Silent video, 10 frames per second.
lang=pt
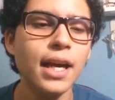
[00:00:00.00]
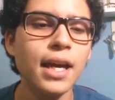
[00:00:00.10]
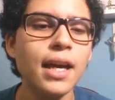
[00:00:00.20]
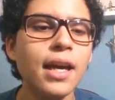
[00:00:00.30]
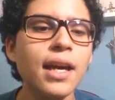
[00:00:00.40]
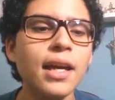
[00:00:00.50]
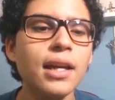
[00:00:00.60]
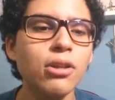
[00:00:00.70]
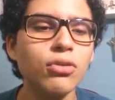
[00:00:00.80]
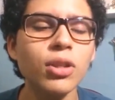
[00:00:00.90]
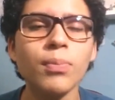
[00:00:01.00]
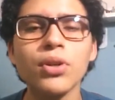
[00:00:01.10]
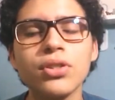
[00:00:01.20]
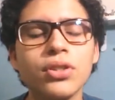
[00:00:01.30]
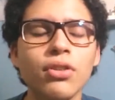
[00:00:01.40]
é, logo
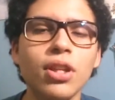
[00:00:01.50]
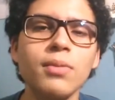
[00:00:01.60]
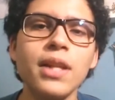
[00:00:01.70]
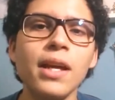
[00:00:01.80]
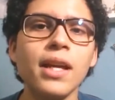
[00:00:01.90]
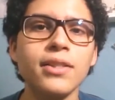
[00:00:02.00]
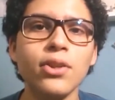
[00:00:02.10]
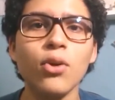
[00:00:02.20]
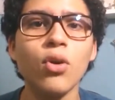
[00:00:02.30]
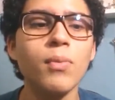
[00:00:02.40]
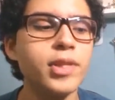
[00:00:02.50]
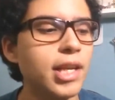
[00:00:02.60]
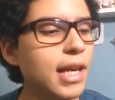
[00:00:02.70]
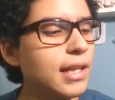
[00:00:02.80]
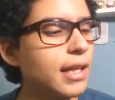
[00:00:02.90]
depois que eu terminei esse, eu
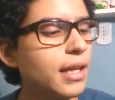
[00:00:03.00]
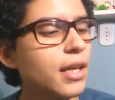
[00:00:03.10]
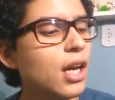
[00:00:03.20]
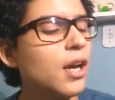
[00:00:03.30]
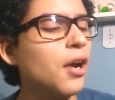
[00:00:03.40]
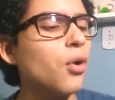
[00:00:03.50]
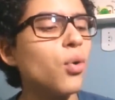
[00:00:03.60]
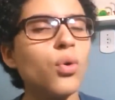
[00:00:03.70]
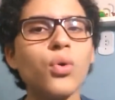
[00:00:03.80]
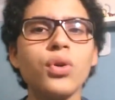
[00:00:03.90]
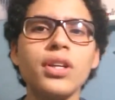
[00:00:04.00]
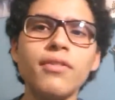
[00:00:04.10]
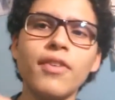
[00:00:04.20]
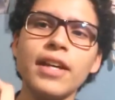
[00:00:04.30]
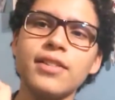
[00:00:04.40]
comecei a ler o
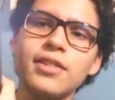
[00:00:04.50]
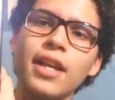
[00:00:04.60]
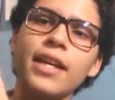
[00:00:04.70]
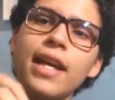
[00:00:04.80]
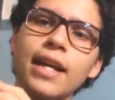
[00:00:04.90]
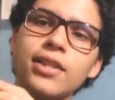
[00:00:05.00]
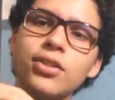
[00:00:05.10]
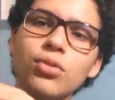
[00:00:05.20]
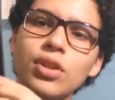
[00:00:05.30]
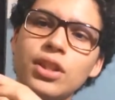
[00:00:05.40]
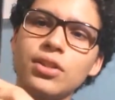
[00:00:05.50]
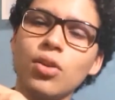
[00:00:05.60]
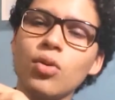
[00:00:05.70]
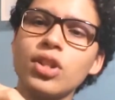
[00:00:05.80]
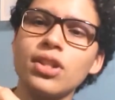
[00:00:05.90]
If I Stay aqui no
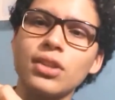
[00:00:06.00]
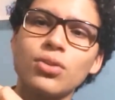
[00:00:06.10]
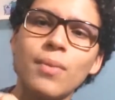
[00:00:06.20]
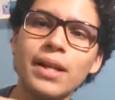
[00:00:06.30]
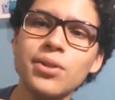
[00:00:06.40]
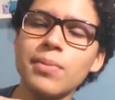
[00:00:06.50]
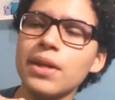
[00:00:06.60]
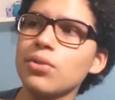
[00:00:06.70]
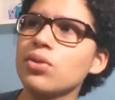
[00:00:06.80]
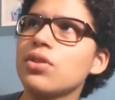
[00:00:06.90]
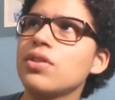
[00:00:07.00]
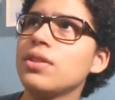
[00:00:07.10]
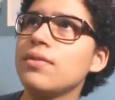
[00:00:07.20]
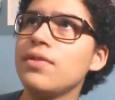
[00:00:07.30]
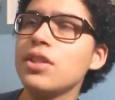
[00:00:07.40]
Kindle e já estou mais ou menos
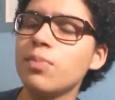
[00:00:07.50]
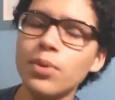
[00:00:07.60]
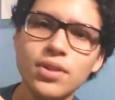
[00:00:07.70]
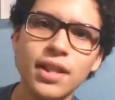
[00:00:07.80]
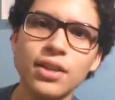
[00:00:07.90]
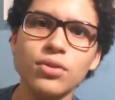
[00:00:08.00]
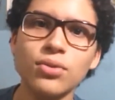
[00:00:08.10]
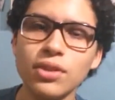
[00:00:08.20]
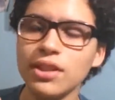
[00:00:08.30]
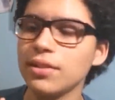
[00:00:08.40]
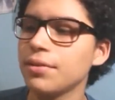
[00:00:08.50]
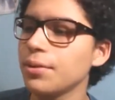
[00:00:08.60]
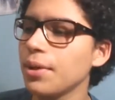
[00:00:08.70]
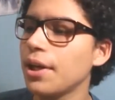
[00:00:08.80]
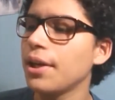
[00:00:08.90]
em 20% do
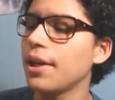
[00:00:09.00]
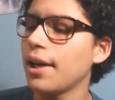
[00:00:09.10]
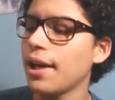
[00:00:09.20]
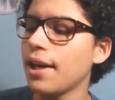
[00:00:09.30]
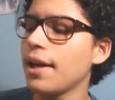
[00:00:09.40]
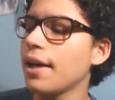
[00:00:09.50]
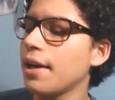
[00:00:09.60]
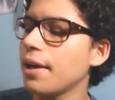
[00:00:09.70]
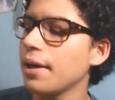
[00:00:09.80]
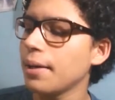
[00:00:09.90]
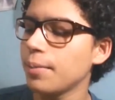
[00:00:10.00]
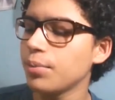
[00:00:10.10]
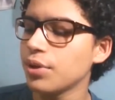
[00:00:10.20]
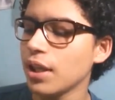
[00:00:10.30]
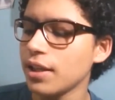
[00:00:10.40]
livro, é,
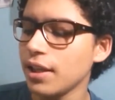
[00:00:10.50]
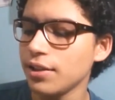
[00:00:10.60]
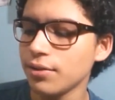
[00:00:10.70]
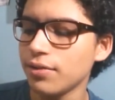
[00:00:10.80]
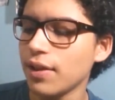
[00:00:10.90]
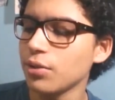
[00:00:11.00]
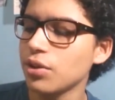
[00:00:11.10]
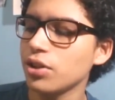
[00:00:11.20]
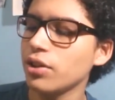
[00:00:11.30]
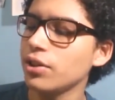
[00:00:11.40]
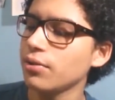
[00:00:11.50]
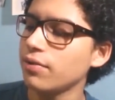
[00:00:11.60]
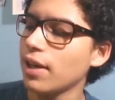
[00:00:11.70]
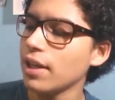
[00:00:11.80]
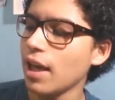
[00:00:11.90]
porque que ele não no Kindle ele não
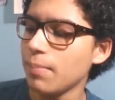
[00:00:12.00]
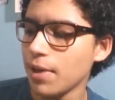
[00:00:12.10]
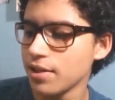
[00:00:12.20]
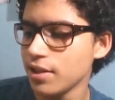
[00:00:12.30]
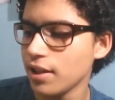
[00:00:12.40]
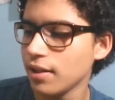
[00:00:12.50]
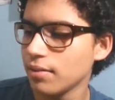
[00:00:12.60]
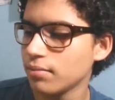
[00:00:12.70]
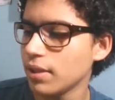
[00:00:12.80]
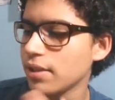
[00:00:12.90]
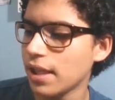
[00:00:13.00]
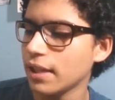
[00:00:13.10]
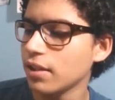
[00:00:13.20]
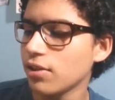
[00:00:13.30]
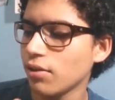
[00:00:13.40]
fala a página
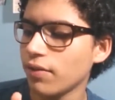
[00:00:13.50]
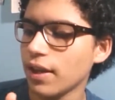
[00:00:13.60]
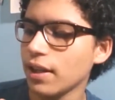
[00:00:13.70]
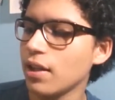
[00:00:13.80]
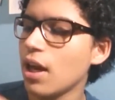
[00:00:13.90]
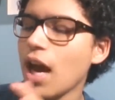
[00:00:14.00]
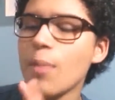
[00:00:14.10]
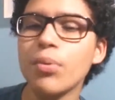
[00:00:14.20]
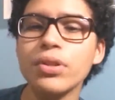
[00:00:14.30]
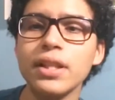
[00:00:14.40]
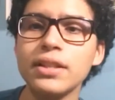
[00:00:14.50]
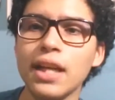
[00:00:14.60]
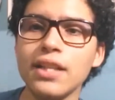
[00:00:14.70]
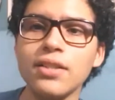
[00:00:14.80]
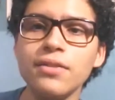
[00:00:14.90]
exata, ele só fala a
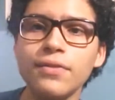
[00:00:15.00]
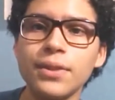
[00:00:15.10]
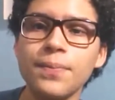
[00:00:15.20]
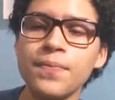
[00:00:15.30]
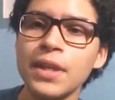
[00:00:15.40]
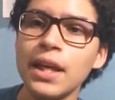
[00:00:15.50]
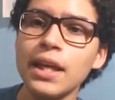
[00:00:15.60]
porcentagem, enfim